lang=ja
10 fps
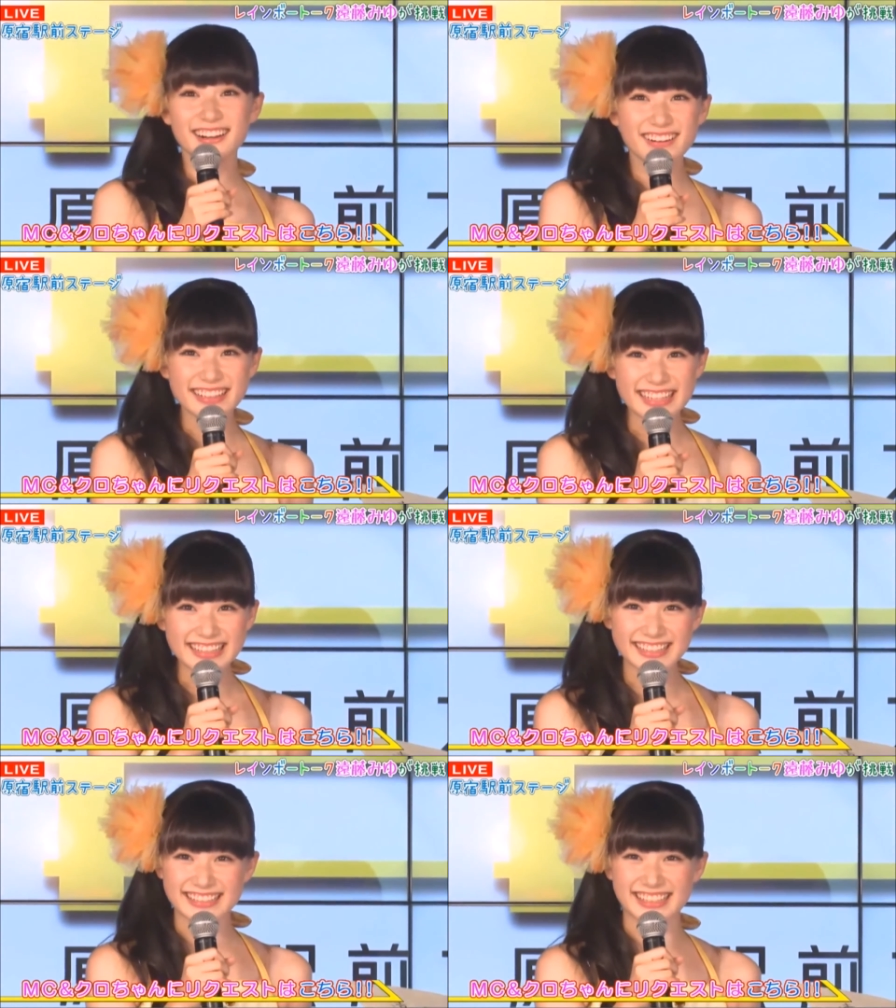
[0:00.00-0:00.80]
こうなっ
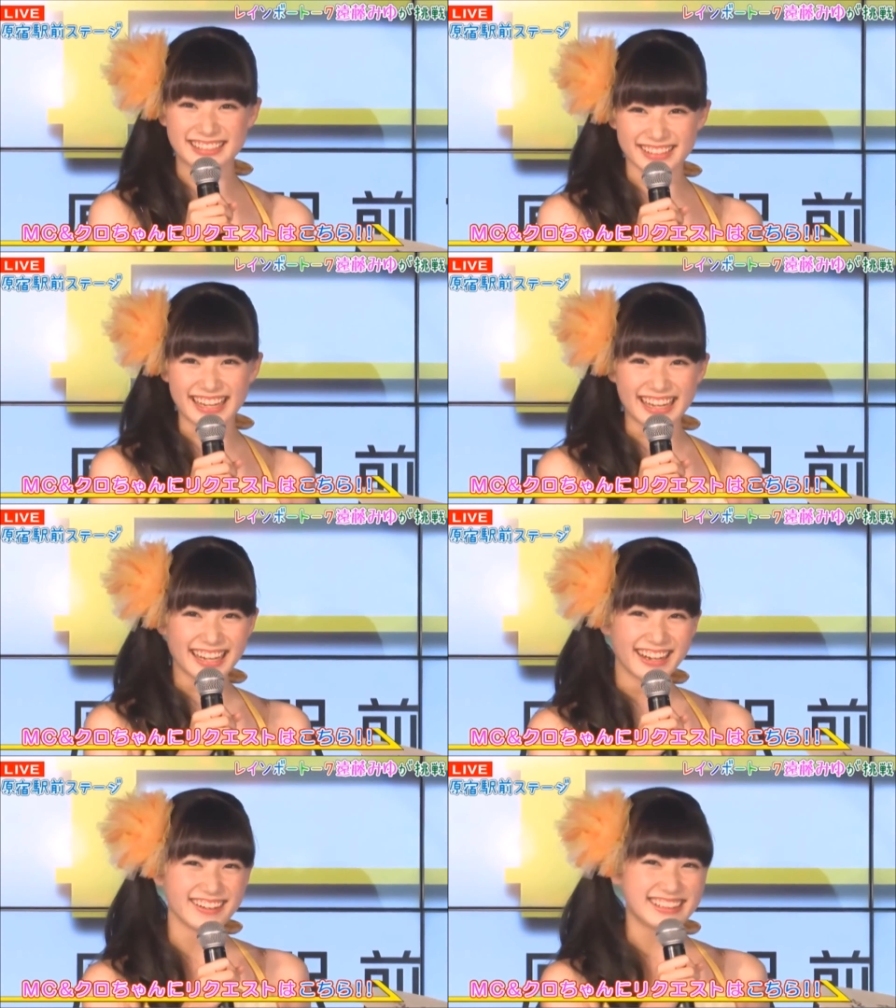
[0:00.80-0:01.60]
てる時は
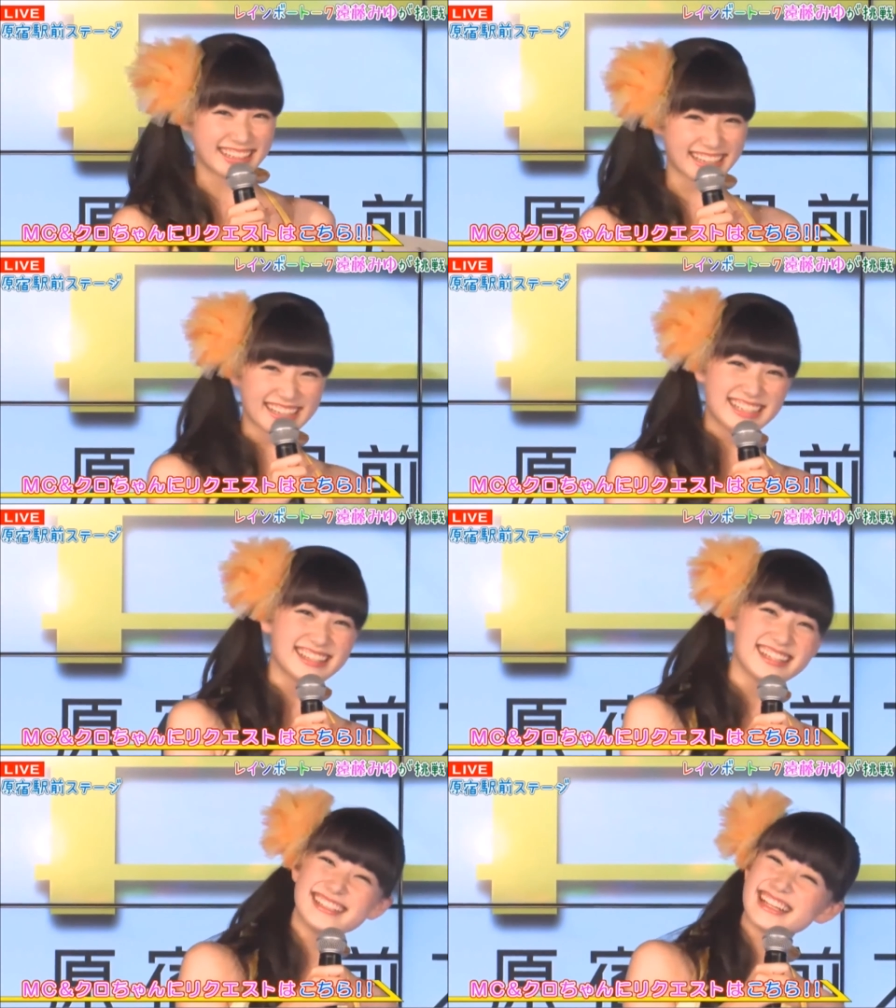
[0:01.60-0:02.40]
お腹が減っ
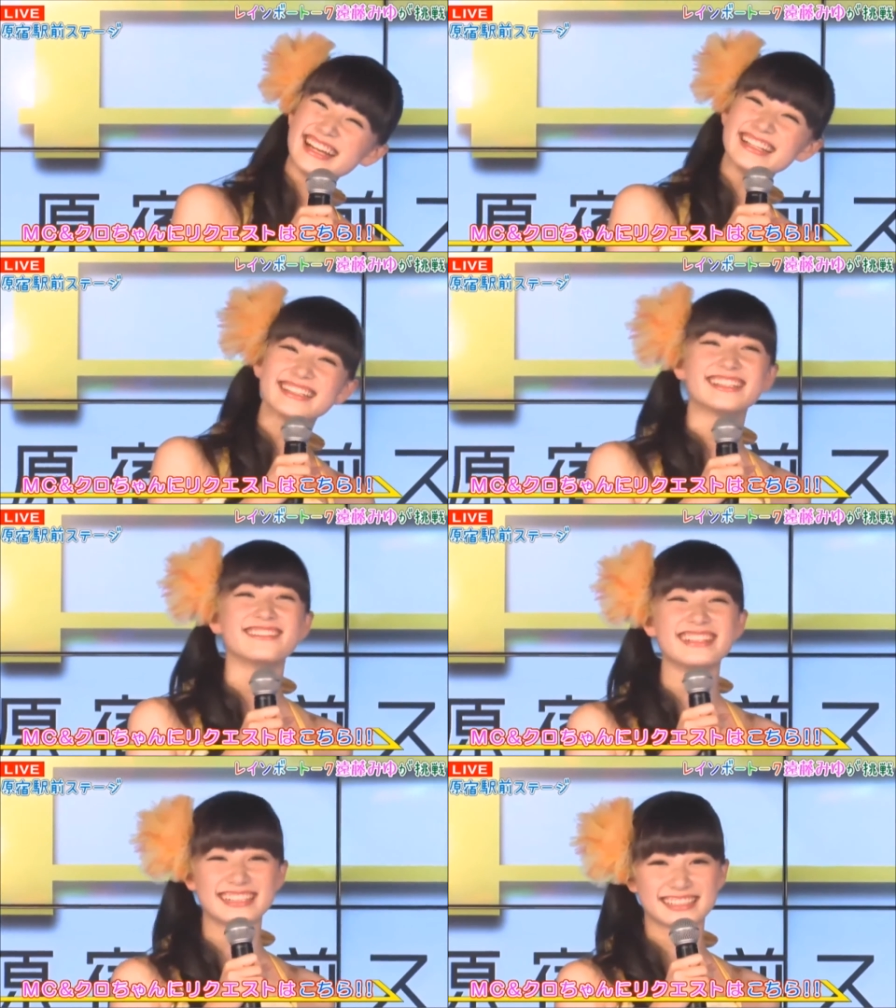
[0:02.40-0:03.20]
てるなわか
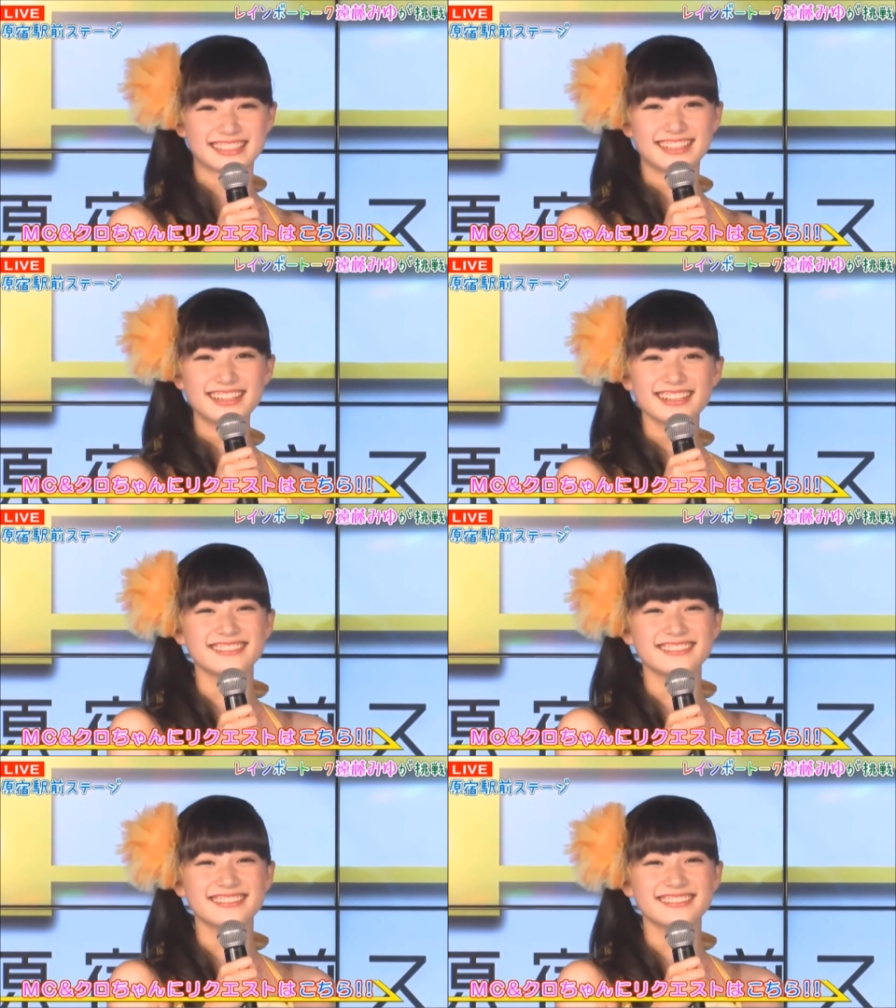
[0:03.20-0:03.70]
るか分